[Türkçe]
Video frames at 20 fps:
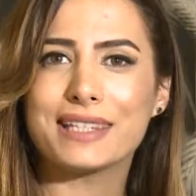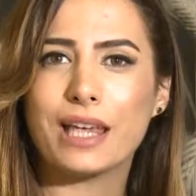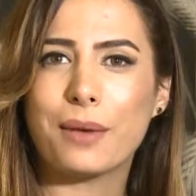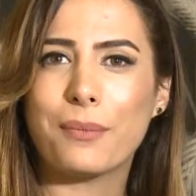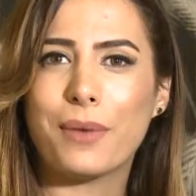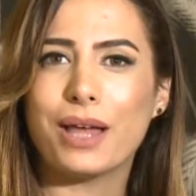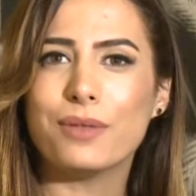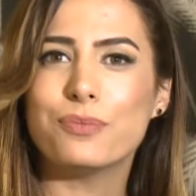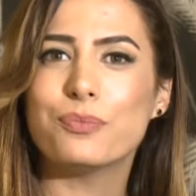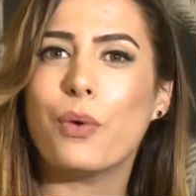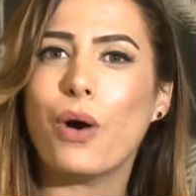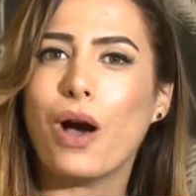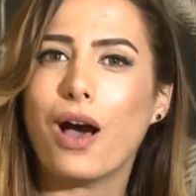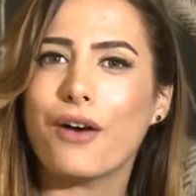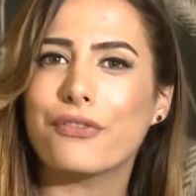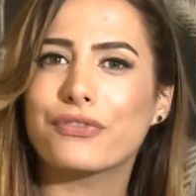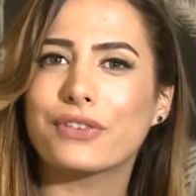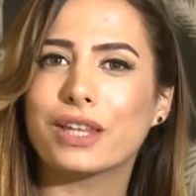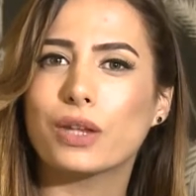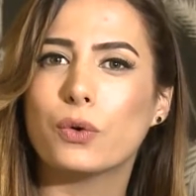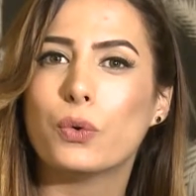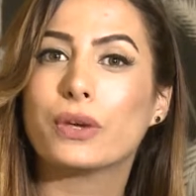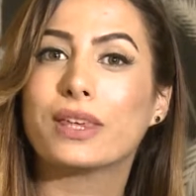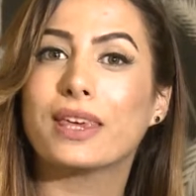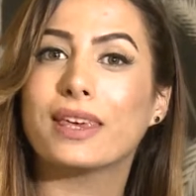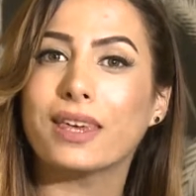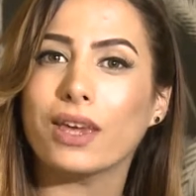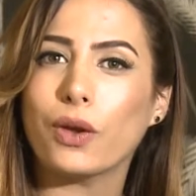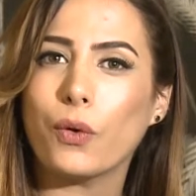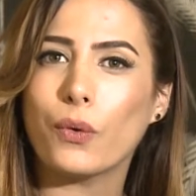Yaman bu hafta da
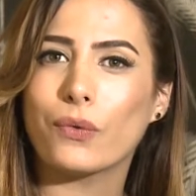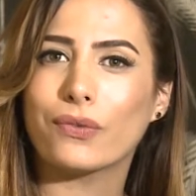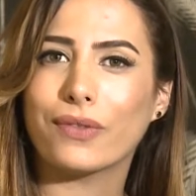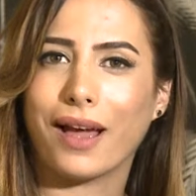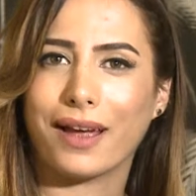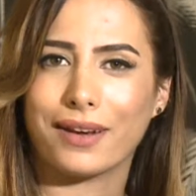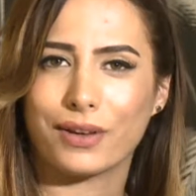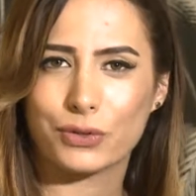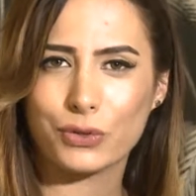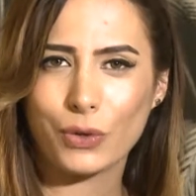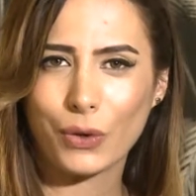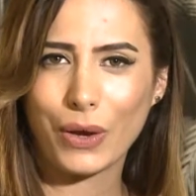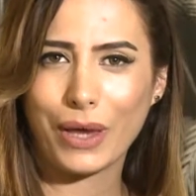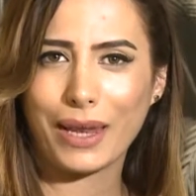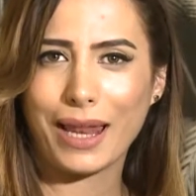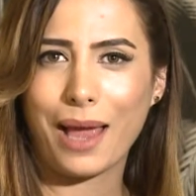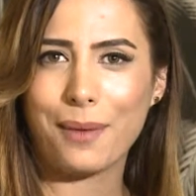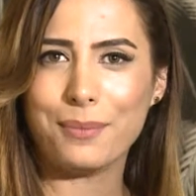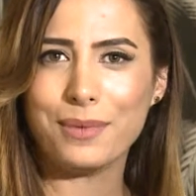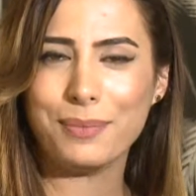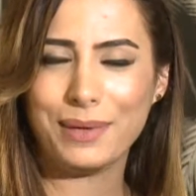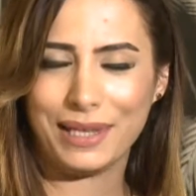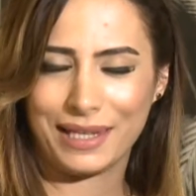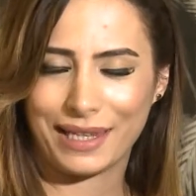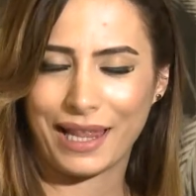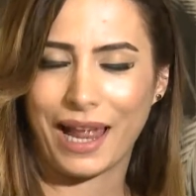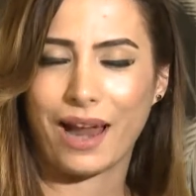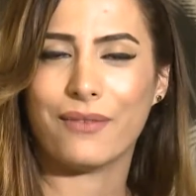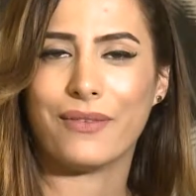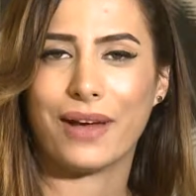hukuki konularda çok önemli
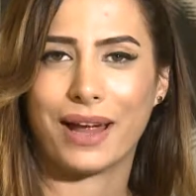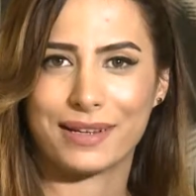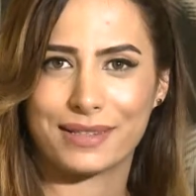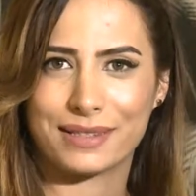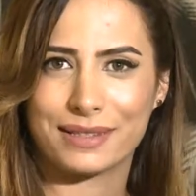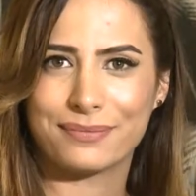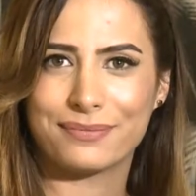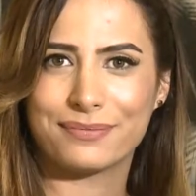bilgiler verdi.